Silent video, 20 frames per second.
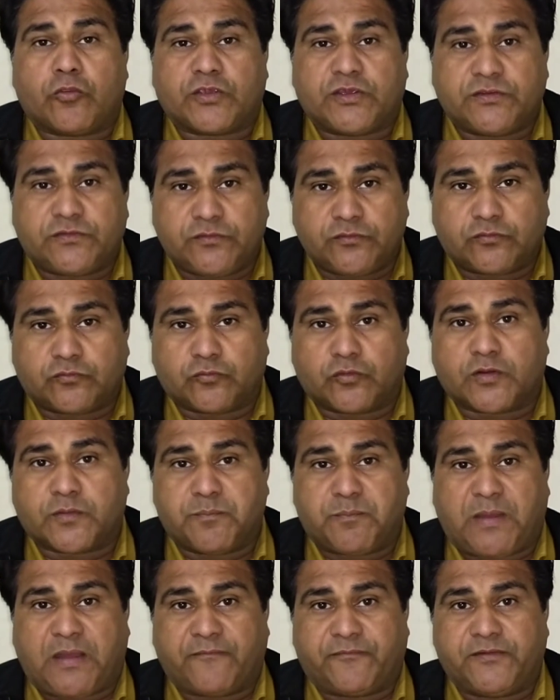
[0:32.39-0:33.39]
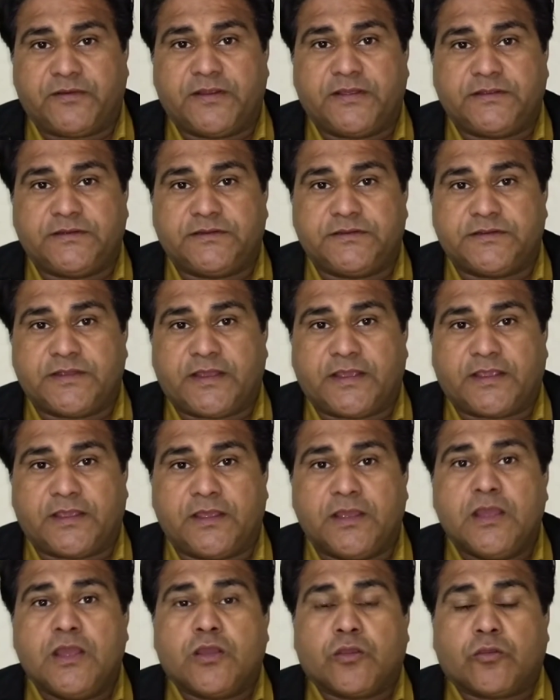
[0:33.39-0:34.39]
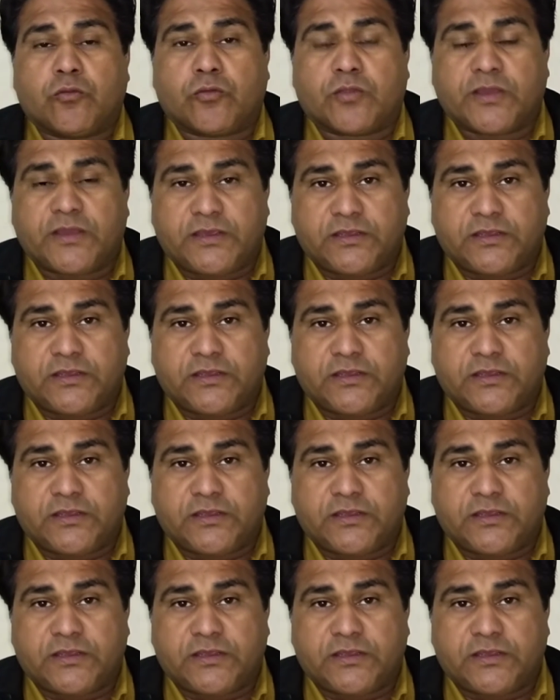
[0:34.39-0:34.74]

किसी सूरत माफ़ी नहीं दी जाएगी क्योंकि